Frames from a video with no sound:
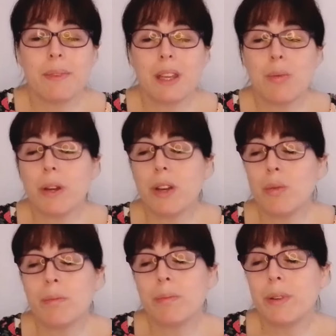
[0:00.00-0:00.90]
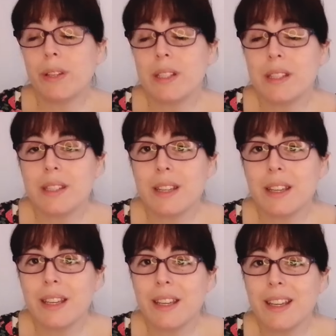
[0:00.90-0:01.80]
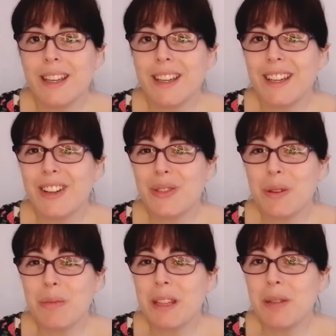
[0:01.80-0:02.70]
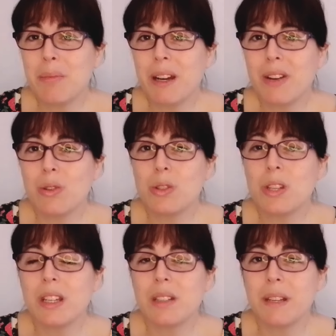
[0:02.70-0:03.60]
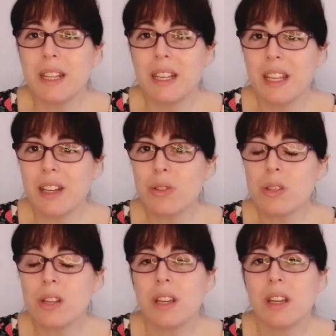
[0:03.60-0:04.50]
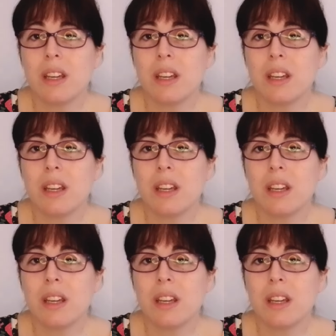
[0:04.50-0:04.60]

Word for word: Y bueno, pues eh, obviamente para los días venideros